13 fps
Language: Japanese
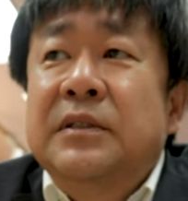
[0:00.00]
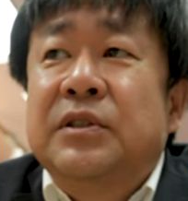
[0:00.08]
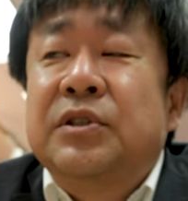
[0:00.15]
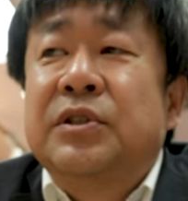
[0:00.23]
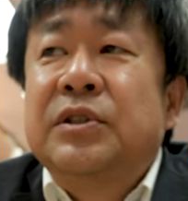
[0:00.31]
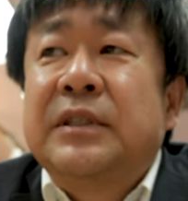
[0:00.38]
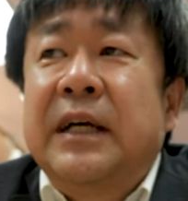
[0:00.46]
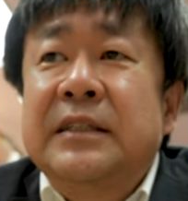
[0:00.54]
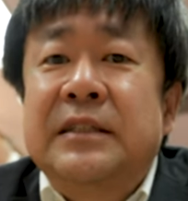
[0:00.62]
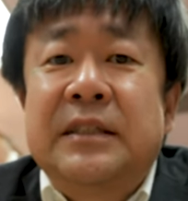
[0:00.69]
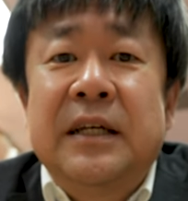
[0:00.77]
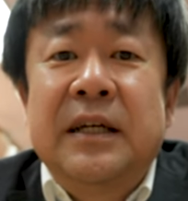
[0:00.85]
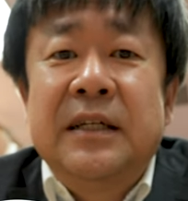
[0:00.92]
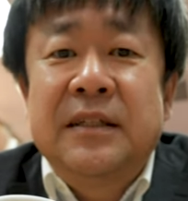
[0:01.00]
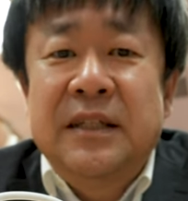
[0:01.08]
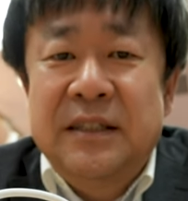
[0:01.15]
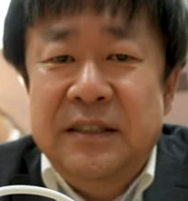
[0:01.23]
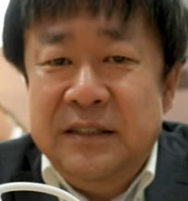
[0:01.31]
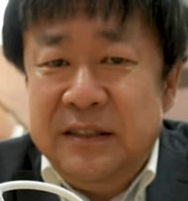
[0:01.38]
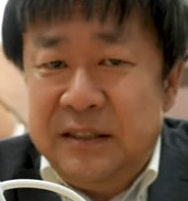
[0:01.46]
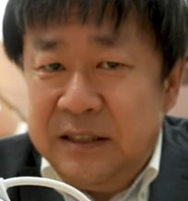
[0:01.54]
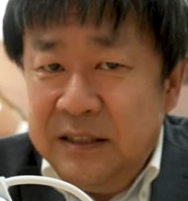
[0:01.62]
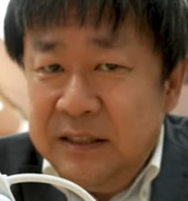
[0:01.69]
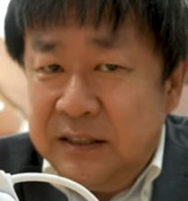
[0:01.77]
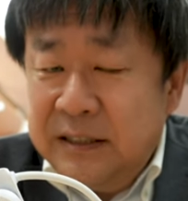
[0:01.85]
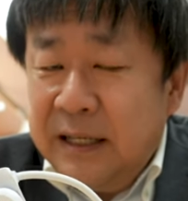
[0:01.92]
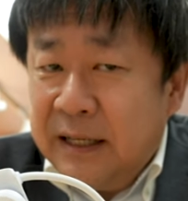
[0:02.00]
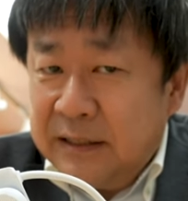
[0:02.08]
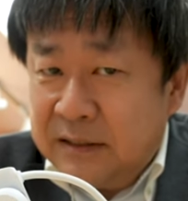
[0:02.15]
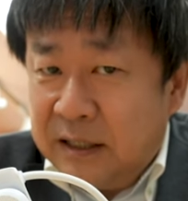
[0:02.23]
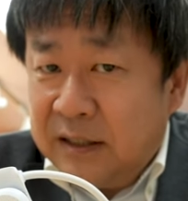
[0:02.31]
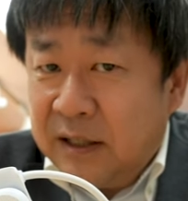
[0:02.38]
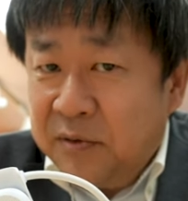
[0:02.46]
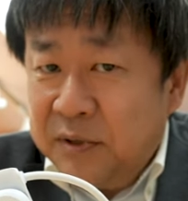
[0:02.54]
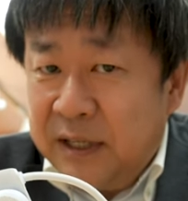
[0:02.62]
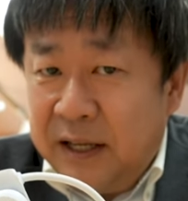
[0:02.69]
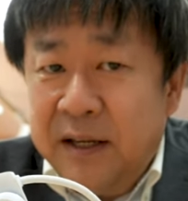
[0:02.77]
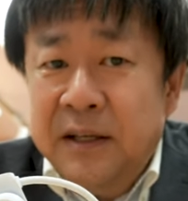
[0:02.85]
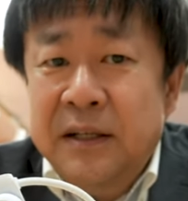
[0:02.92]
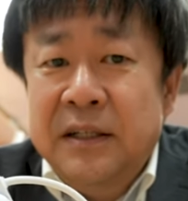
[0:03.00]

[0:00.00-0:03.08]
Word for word: 受注開始から1日でなってたので、